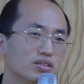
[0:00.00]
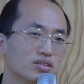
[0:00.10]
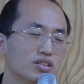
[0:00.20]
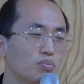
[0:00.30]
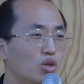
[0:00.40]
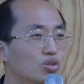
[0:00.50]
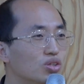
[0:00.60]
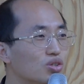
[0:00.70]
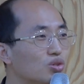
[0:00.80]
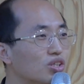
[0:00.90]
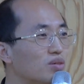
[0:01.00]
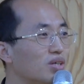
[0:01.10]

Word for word: 그게 몇 년이죠? 천안함